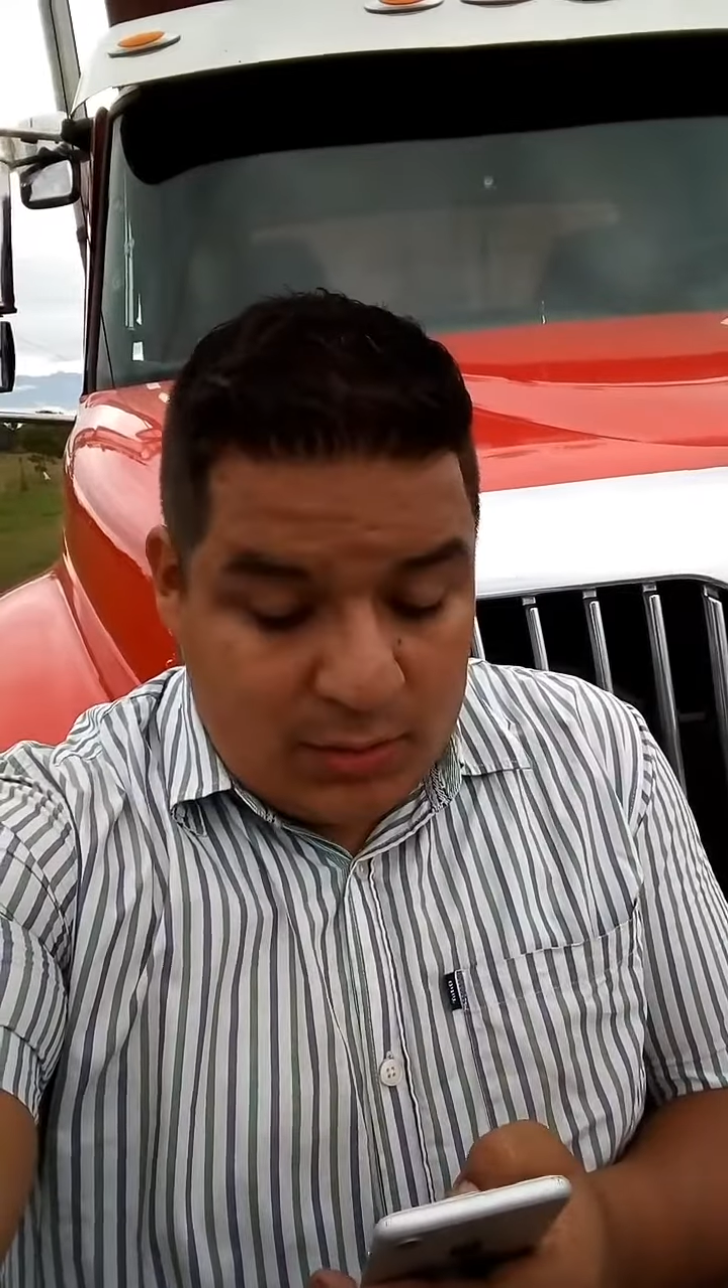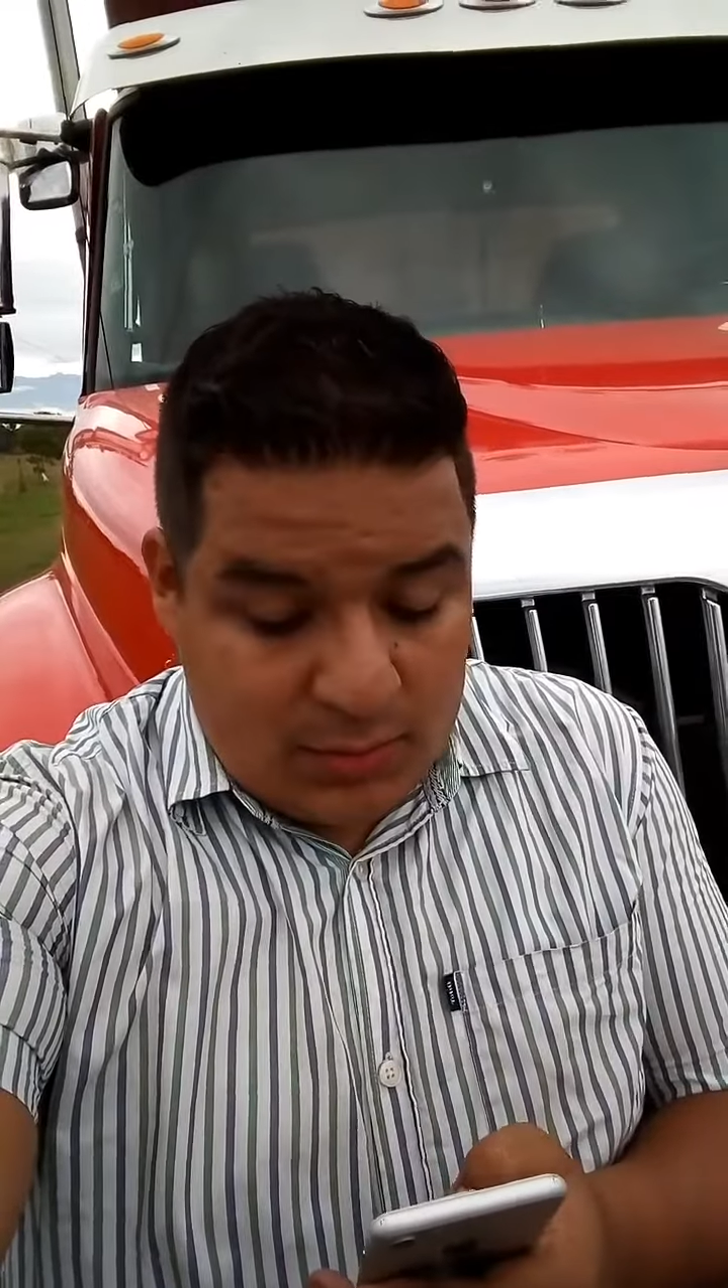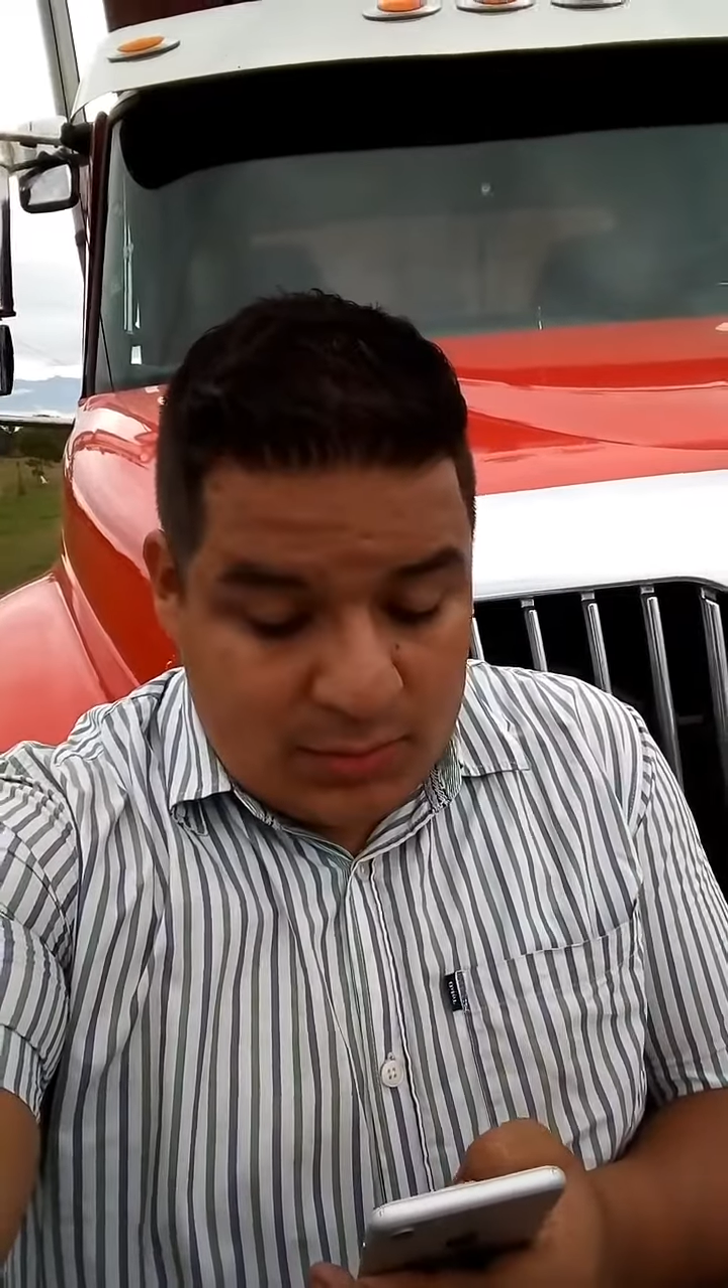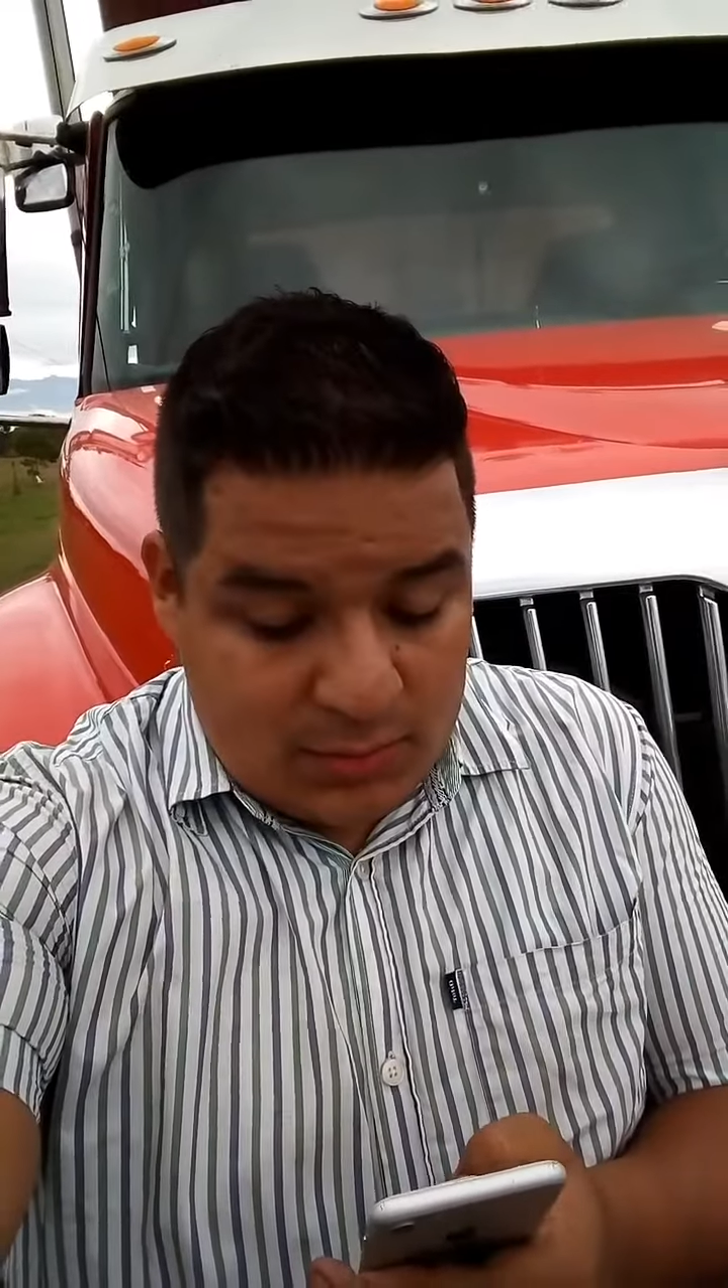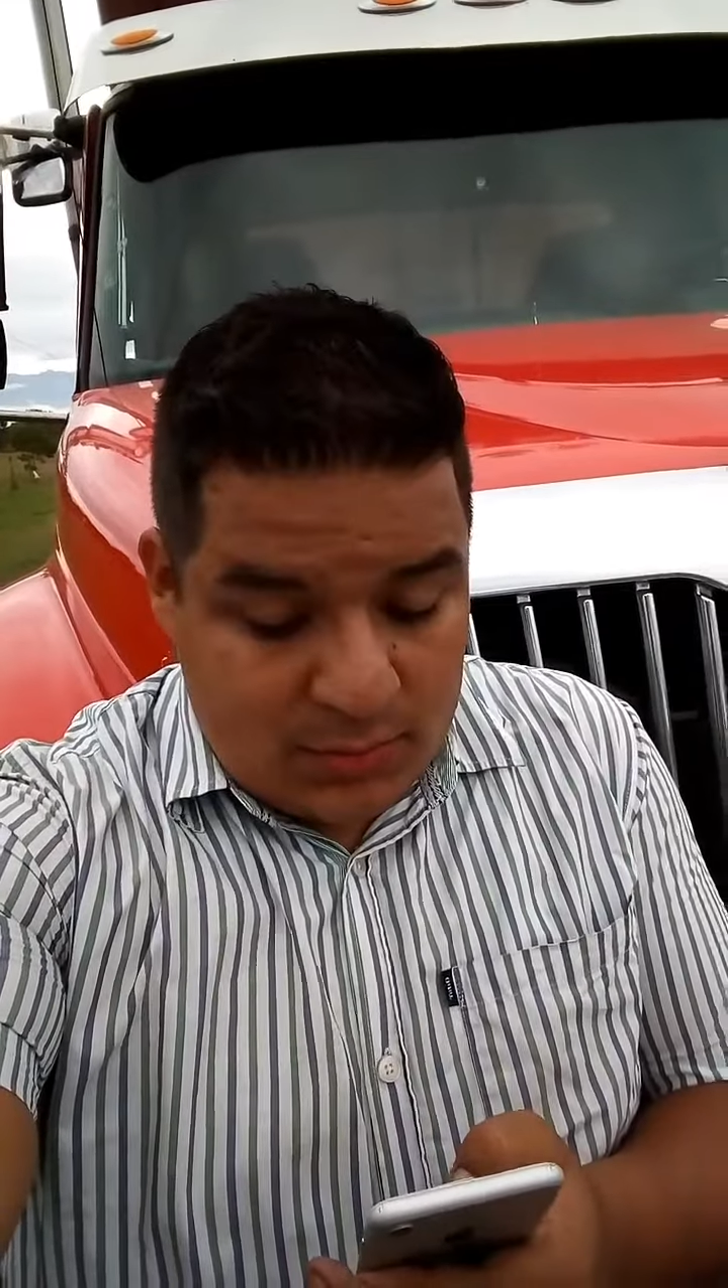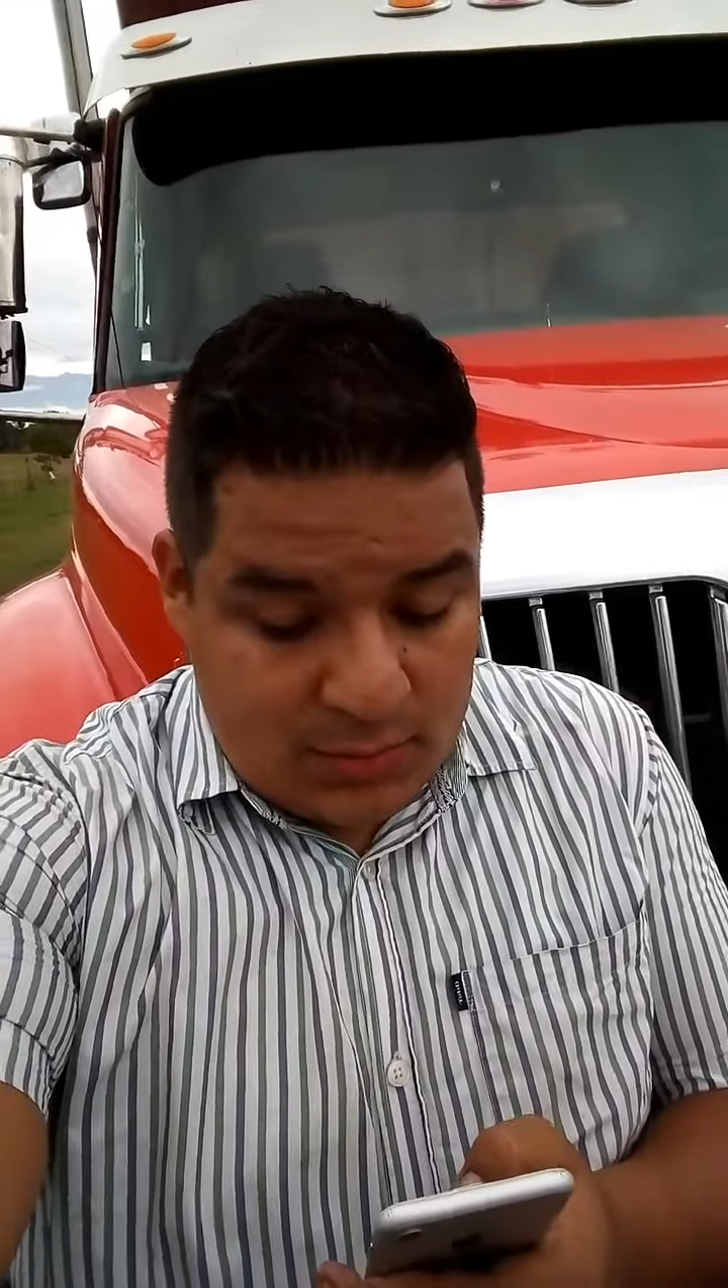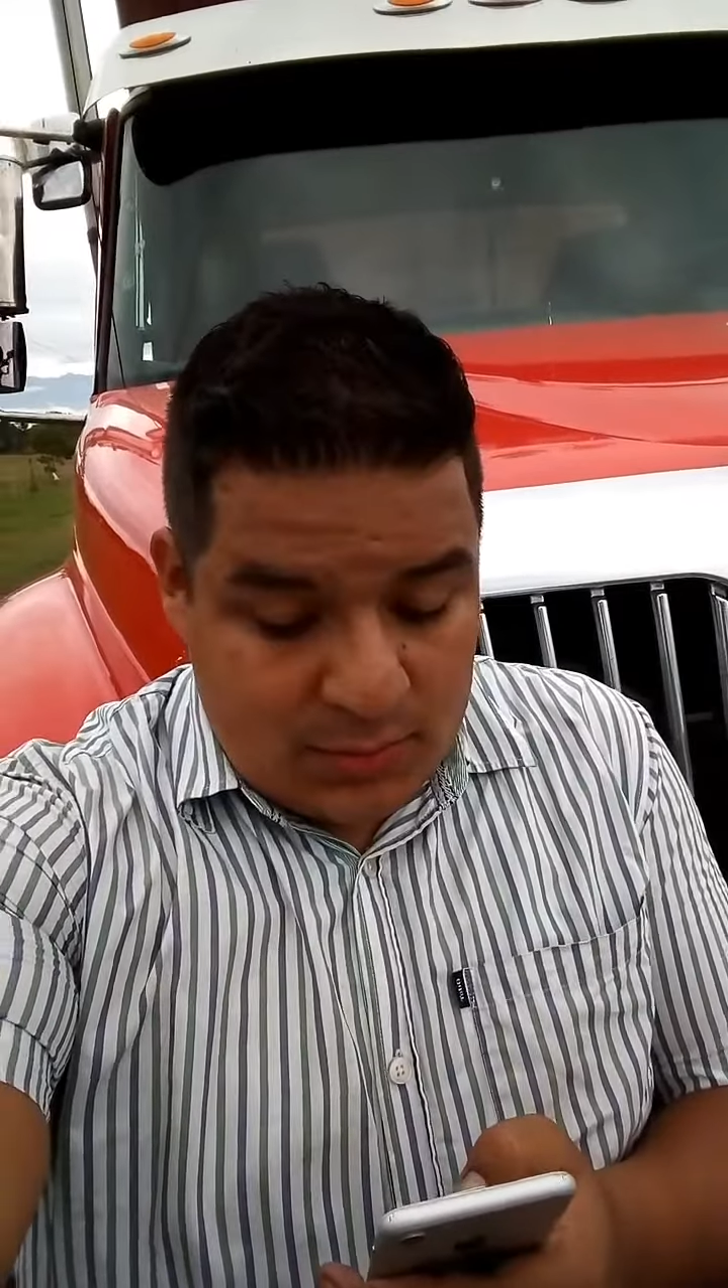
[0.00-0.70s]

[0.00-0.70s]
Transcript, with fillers: todo bien, hágale.